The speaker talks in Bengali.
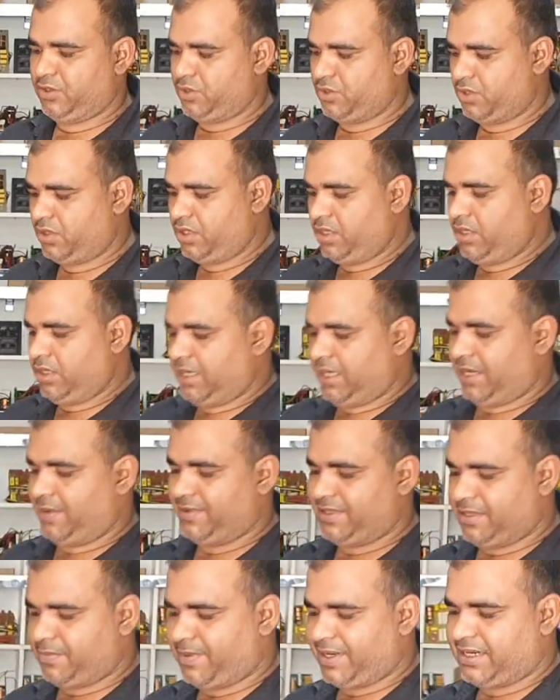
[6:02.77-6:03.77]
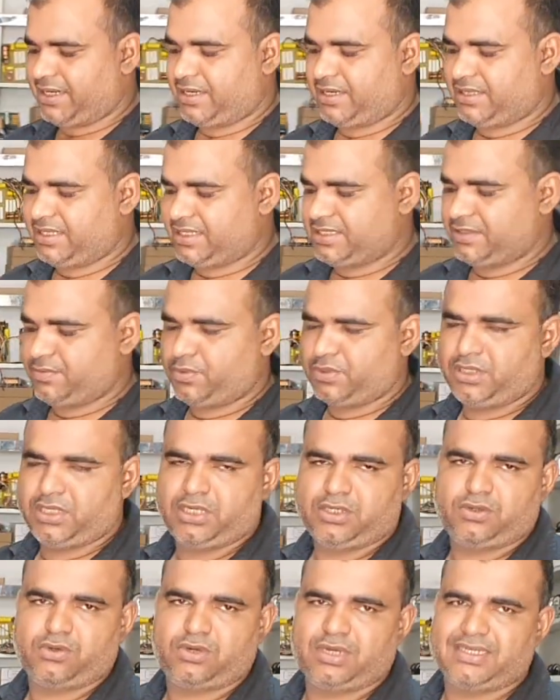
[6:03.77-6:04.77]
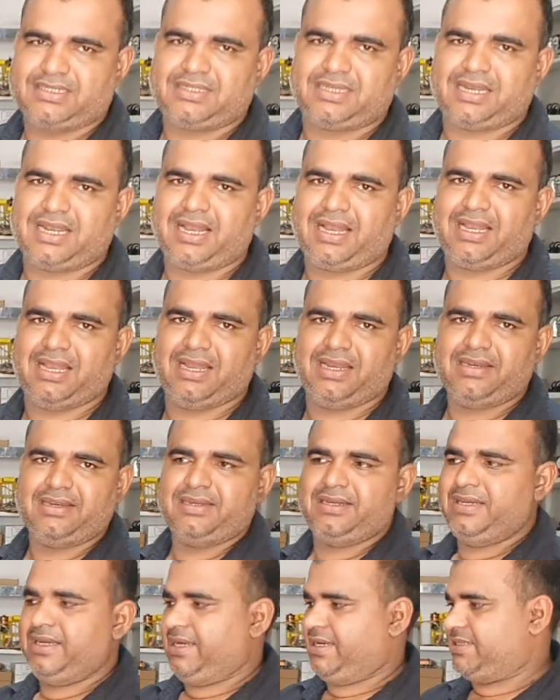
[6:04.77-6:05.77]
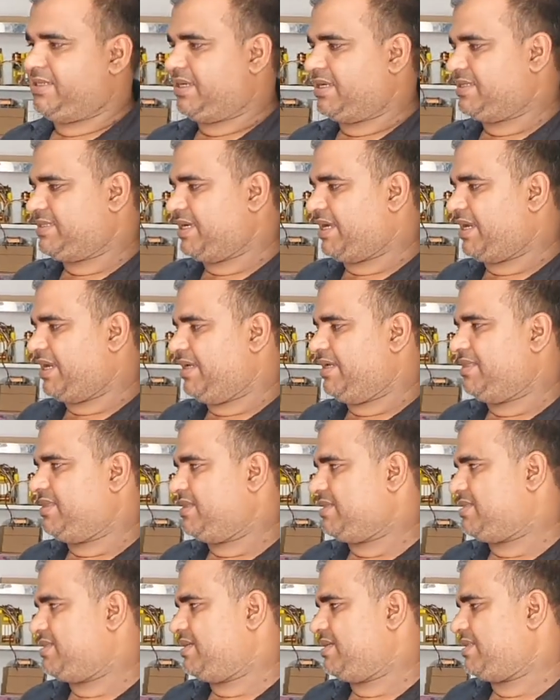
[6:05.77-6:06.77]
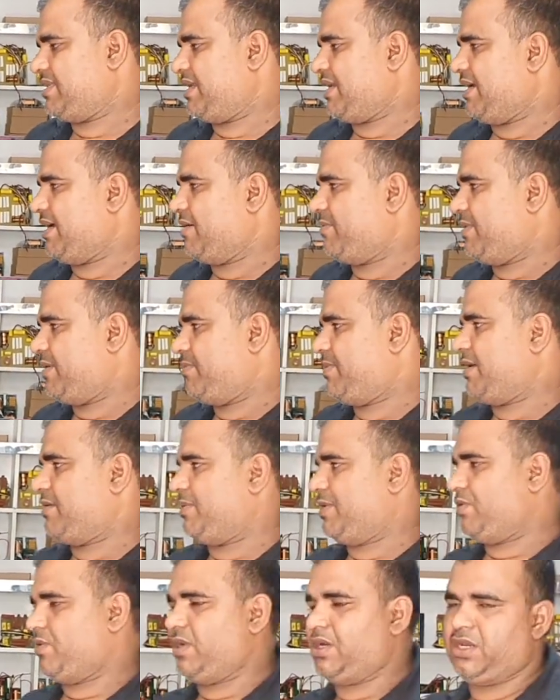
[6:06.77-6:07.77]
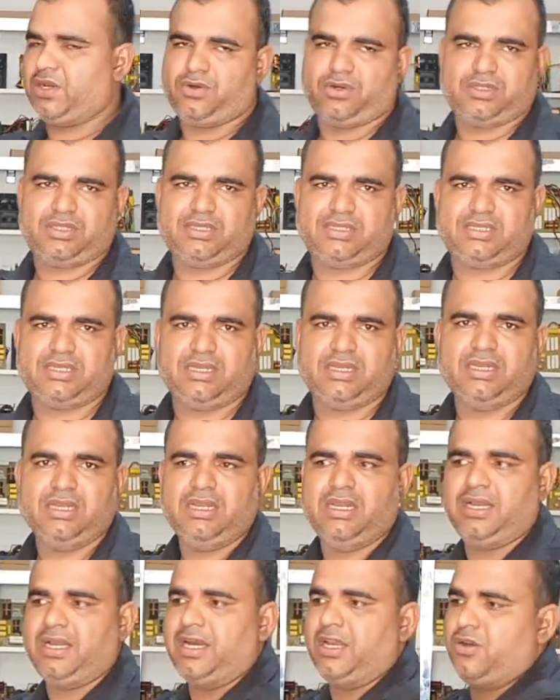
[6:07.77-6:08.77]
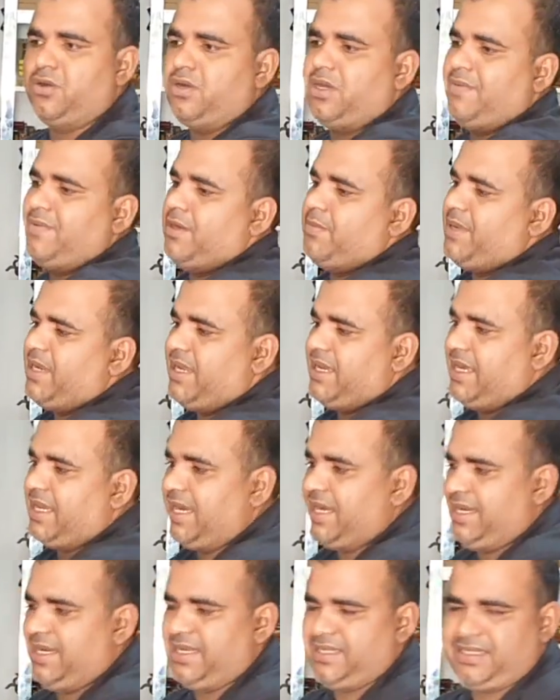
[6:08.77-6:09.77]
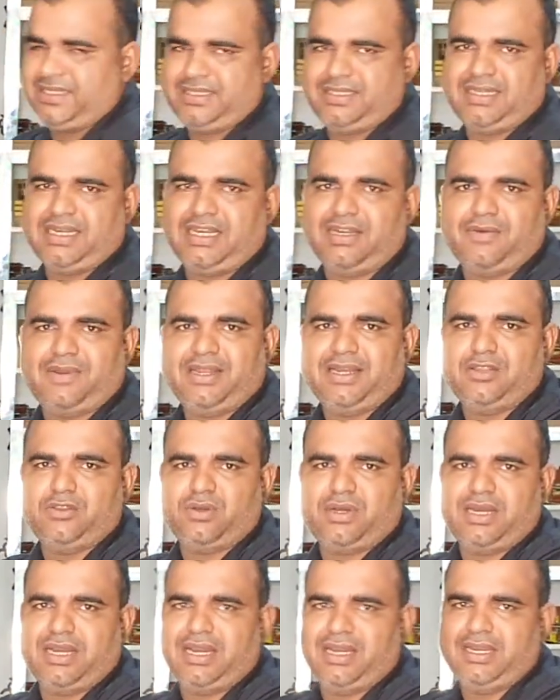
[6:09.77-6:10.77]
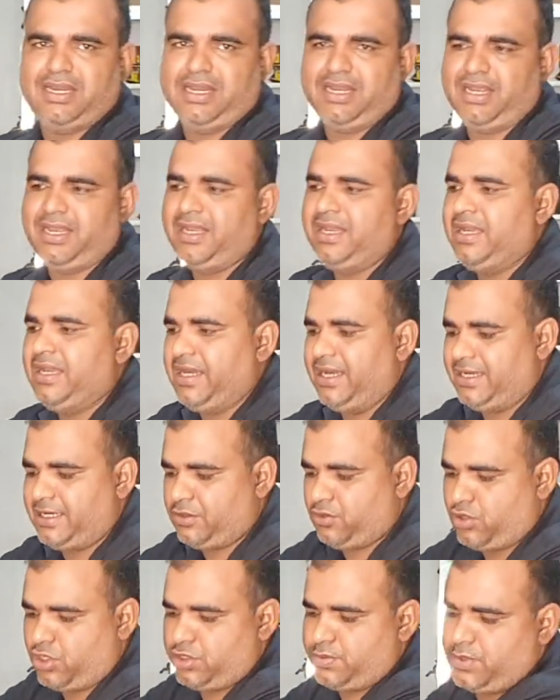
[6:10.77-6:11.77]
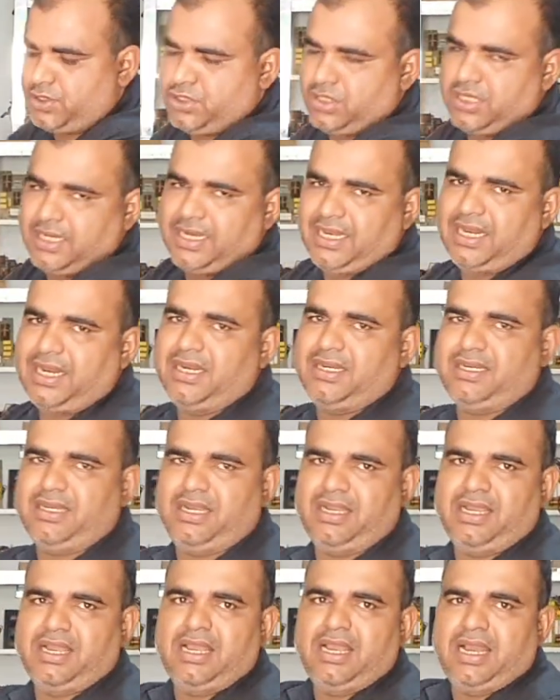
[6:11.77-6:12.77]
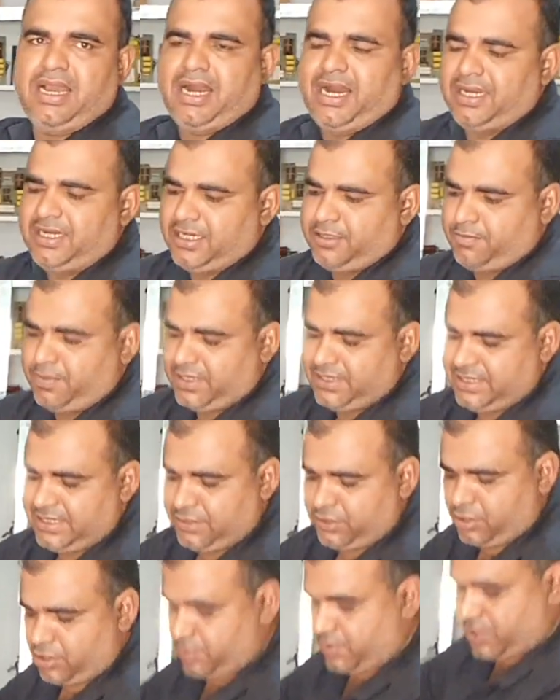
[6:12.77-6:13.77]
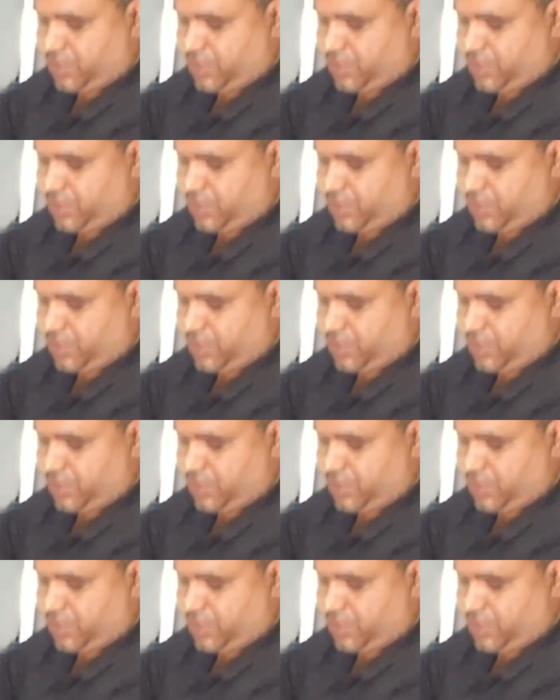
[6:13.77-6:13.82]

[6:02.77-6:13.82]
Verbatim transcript: কিন্তু আমাদের বাংলাদেশের প্রতি একটু রাস্তা রাখেন ইনশাল্লাহ যারাই নিতেছে তারাই আবার বারবার অর্ডার করতেছে কারণ আমার মালে গ্যারান্টি আছে চায়না মালে কিন্তু গ্যারান্টি নেই এটা দশ বছরের গ্যারান্টি হান্ড্রেড পার্সেন্ট দশ